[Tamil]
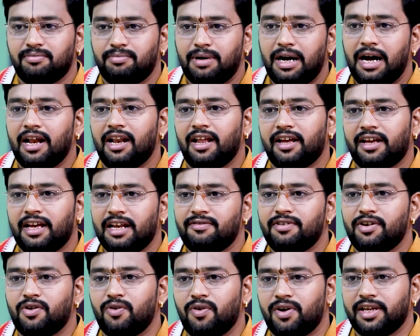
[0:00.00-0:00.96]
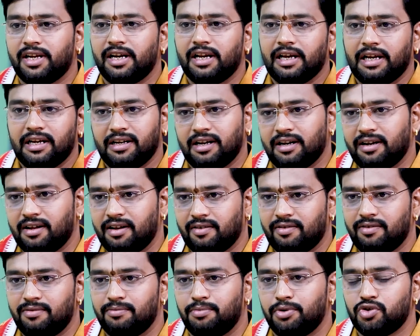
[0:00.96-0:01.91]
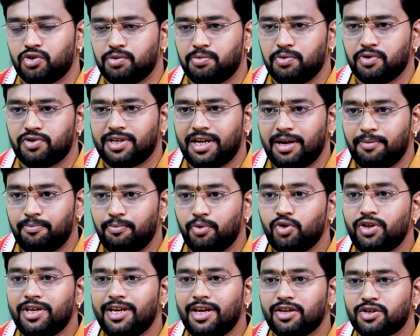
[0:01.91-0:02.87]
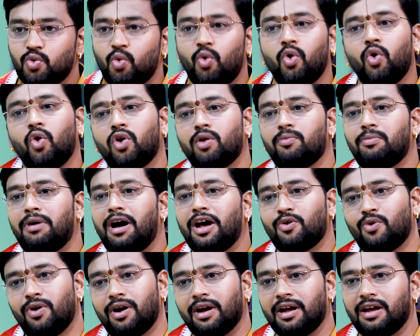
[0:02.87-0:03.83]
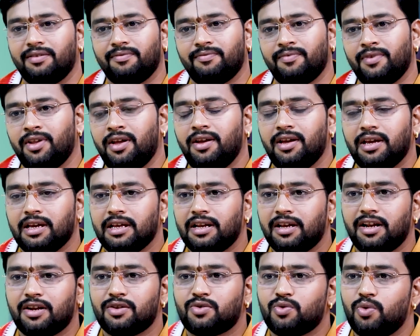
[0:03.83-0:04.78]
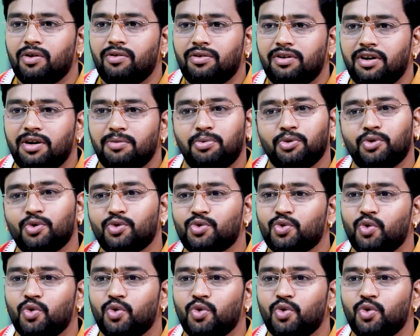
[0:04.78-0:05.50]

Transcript: ஸோ பாலக்கல்வி குழந்தைகளுக்கு நல்லாயிருக்கும் புதுசு புதுசாக புதிய ஸ்கூல் ஒன்று மாறுவாங்க இருக்கிற ஸ்கூலை விட்டுட்டு புது